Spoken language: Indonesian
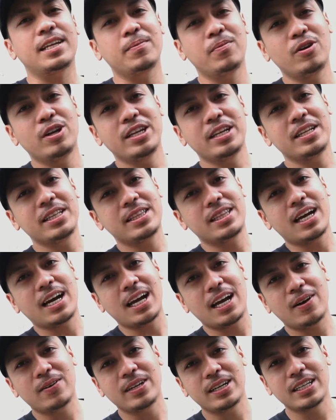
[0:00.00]
tadi bodi
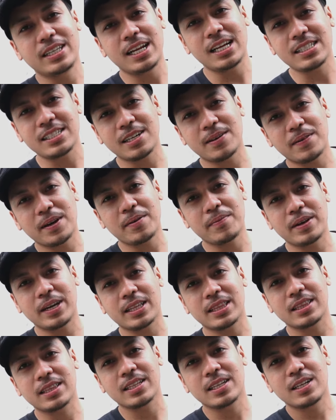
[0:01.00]
tengah udah dijelasin namanya
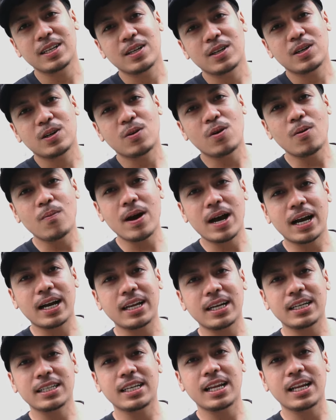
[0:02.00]
bed gue bakal